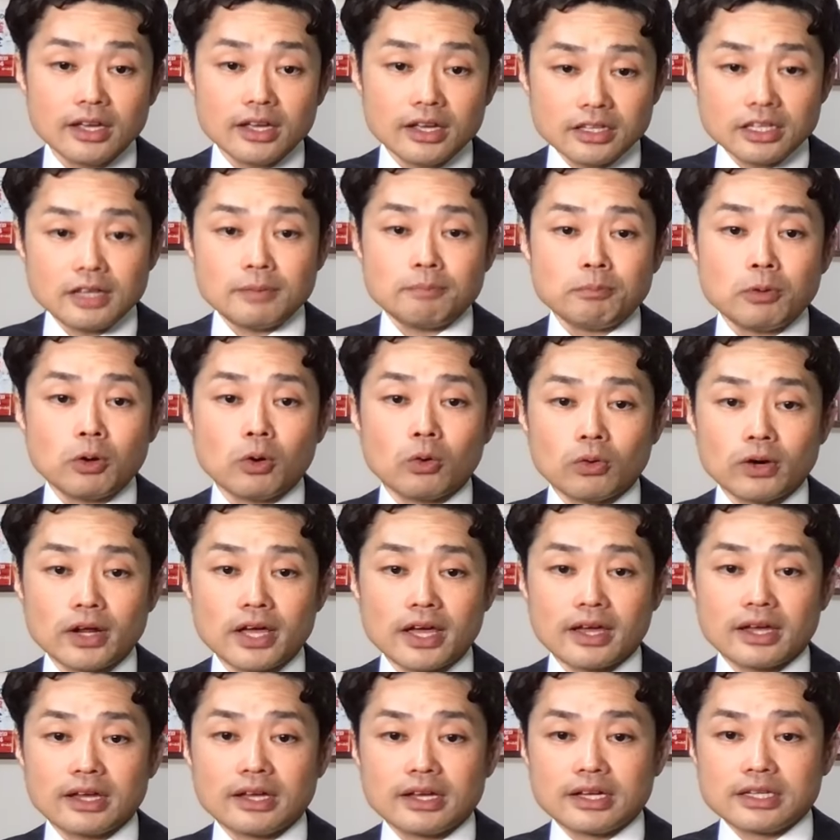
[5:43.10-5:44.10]
で、一方こ
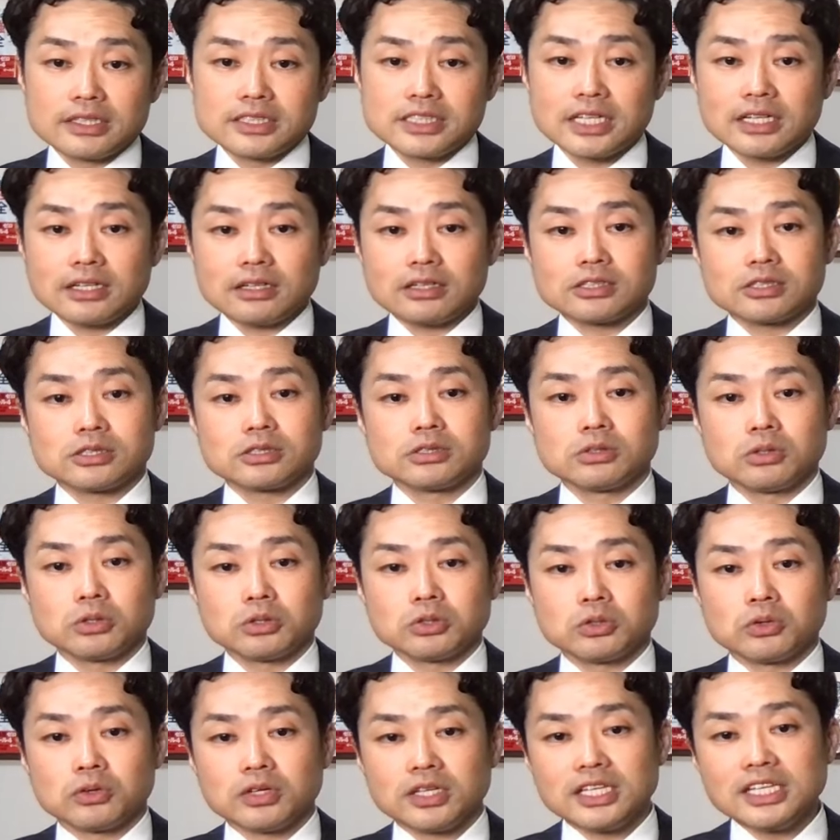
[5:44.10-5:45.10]
れ、チェックするこ
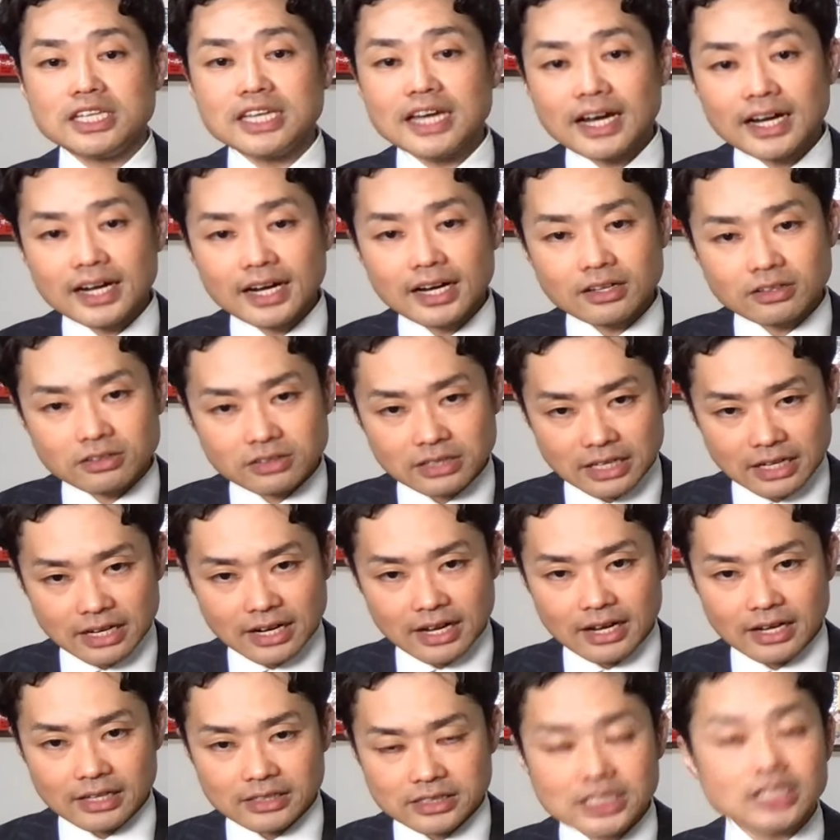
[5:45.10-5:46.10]
とを嫌がるな
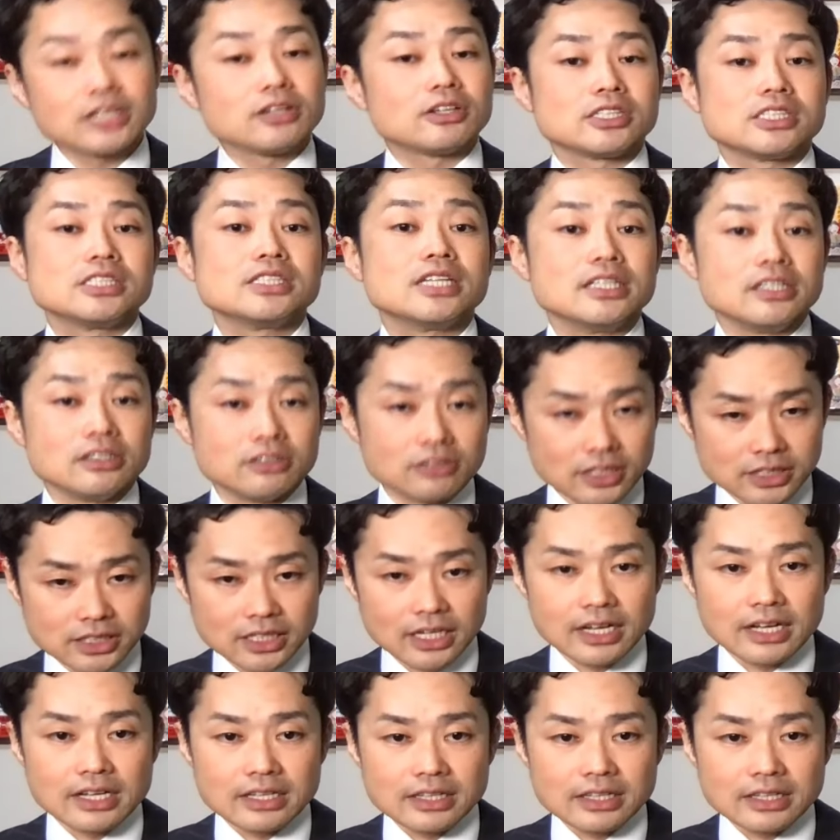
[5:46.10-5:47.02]
らチェックしないでください。